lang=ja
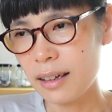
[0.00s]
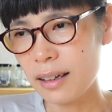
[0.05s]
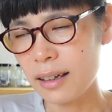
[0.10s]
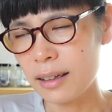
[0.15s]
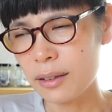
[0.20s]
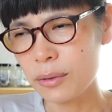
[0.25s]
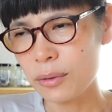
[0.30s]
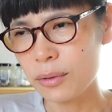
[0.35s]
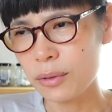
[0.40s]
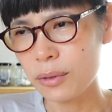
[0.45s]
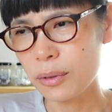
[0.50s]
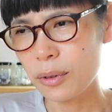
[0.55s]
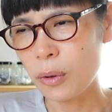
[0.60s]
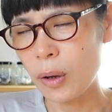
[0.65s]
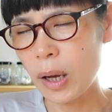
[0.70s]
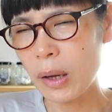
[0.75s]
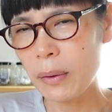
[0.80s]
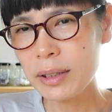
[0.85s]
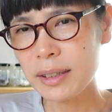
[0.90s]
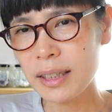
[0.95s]
あの
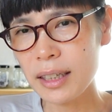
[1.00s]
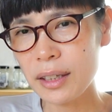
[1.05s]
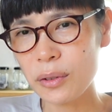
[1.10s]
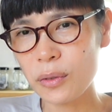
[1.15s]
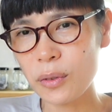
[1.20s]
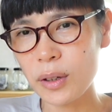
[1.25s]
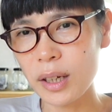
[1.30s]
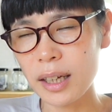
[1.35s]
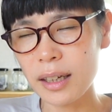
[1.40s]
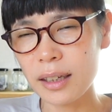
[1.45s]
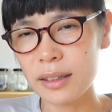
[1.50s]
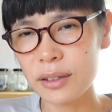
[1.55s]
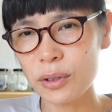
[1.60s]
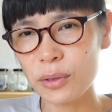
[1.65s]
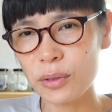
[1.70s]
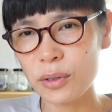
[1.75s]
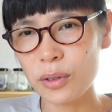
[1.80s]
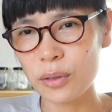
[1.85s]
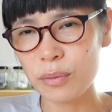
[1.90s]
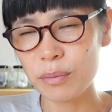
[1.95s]
こう合わせるのが
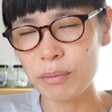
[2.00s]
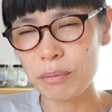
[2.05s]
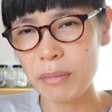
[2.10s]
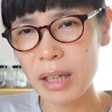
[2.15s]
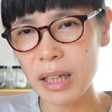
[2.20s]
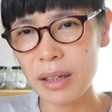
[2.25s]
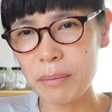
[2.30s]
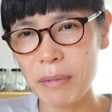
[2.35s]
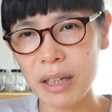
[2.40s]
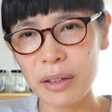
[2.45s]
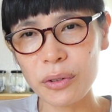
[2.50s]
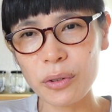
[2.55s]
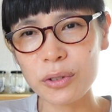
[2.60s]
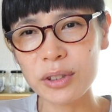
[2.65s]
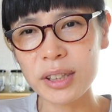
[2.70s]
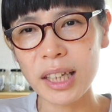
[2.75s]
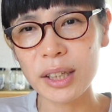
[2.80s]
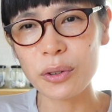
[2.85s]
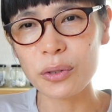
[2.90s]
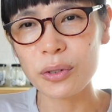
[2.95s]
ちょっとめ面倒
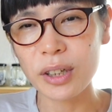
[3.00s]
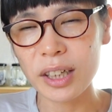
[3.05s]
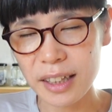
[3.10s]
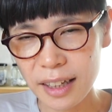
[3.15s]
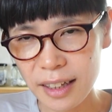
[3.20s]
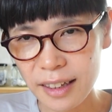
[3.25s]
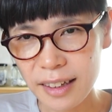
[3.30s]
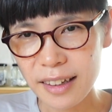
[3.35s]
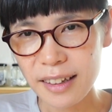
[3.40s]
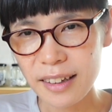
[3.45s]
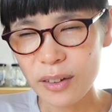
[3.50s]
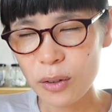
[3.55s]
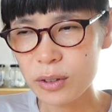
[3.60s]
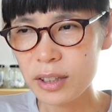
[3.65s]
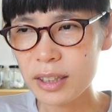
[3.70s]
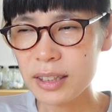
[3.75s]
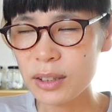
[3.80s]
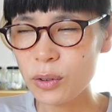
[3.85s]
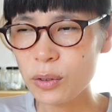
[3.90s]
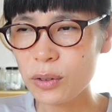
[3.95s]
くさいというかね
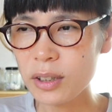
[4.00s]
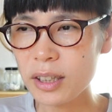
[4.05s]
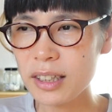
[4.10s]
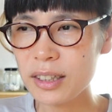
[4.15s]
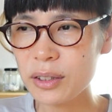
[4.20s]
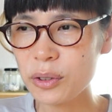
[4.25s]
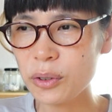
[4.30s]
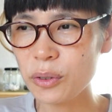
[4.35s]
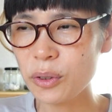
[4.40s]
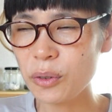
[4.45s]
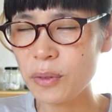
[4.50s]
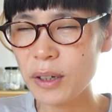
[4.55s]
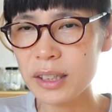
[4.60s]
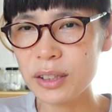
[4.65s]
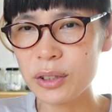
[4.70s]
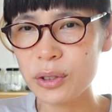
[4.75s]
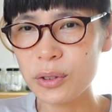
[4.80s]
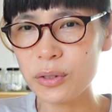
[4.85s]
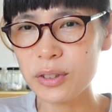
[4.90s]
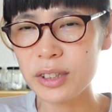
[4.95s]
私そんなにその
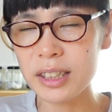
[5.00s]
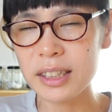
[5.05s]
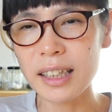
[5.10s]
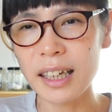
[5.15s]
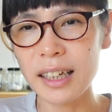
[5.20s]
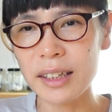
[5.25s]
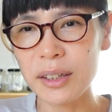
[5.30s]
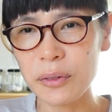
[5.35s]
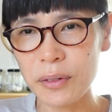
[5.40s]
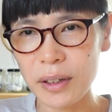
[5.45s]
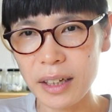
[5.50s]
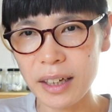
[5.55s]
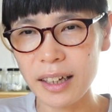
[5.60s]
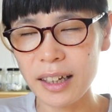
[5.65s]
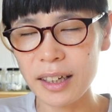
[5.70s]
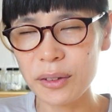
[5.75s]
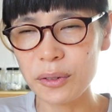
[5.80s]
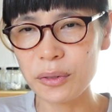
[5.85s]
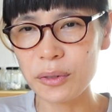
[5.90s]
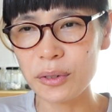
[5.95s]
ファッション自体に
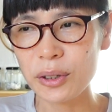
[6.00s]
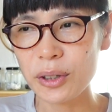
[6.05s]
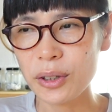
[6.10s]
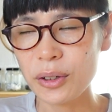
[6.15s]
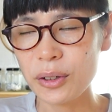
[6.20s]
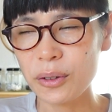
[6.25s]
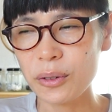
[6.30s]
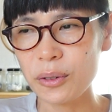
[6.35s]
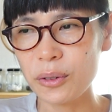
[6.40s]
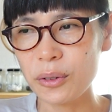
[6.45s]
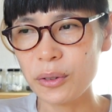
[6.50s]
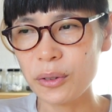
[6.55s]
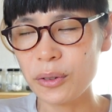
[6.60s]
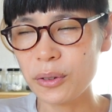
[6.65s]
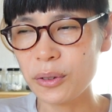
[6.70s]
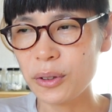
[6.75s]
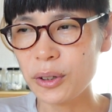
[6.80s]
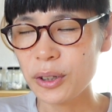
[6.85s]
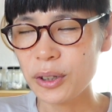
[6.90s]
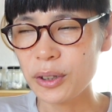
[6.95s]
はあの
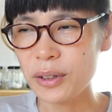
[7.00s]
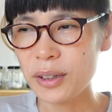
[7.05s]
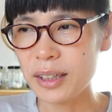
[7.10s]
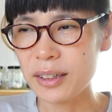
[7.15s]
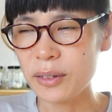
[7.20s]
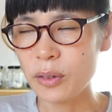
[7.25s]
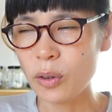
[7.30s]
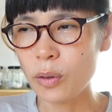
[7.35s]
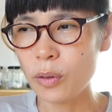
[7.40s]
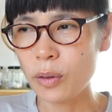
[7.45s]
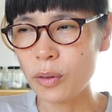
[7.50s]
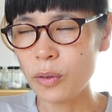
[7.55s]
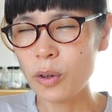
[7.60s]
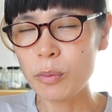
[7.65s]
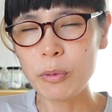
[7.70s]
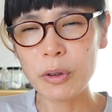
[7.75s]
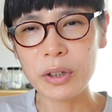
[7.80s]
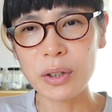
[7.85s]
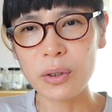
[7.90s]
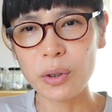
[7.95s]
こう
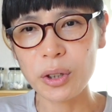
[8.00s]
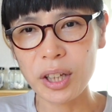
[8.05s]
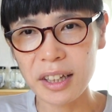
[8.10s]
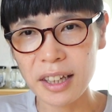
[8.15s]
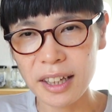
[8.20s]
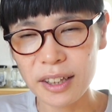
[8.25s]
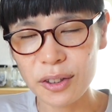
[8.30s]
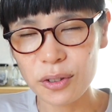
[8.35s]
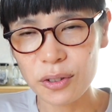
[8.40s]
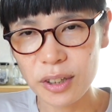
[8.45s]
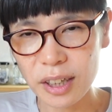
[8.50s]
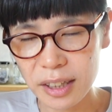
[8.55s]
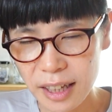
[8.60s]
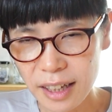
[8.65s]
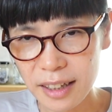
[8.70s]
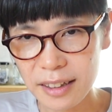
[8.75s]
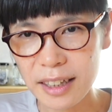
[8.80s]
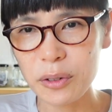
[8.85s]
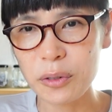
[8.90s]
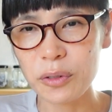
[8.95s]
重きを置いてないっていうか
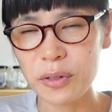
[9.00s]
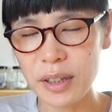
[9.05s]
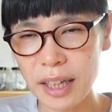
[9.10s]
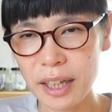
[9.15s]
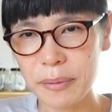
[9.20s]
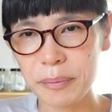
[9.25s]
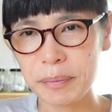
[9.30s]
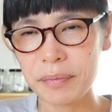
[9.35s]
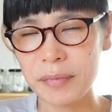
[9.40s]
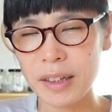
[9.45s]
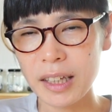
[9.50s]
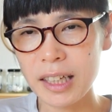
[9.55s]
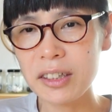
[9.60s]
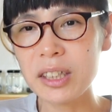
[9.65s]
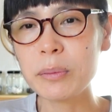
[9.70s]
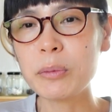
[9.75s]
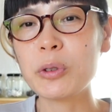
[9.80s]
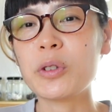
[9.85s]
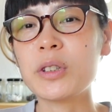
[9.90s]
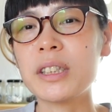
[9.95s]
ねなので着
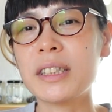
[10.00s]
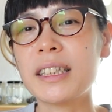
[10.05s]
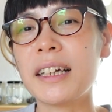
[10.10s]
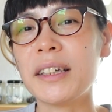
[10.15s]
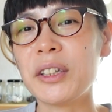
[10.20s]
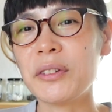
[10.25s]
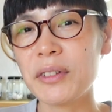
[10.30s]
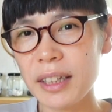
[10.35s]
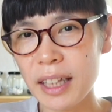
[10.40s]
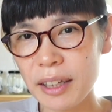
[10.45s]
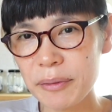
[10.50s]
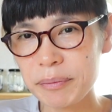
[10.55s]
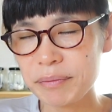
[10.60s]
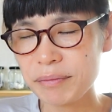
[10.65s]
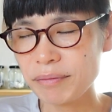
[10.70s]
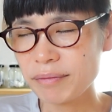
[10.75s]
るもの自体にはね